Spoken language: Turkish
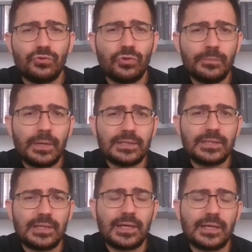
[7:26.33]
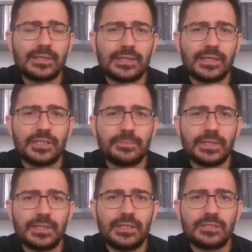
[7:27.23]
çok partili hayata
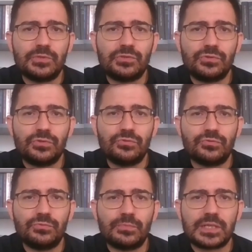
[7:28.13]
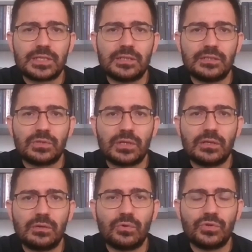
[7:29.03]
geçmede İsmet İnönü'nün Cumhurbaşkanı
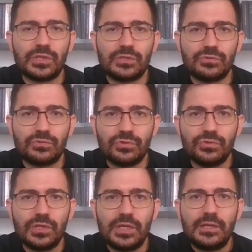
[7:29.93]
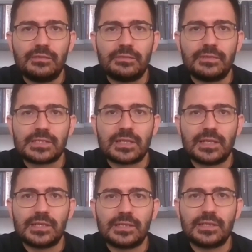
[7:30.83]
olarak oynadığı rolün ve
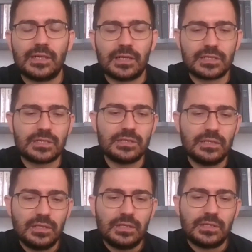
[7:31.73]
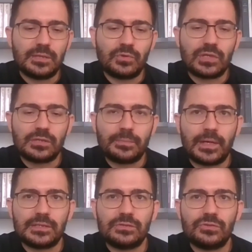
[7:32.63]
vesayete karşı Demokrat
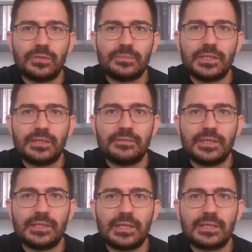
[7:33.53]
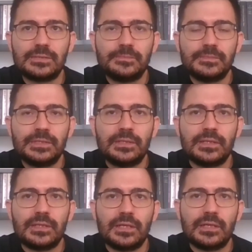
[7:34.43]
Parti döneminde verilen
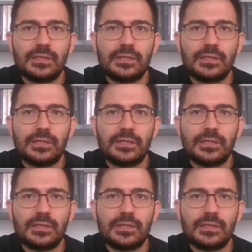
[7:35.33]
e,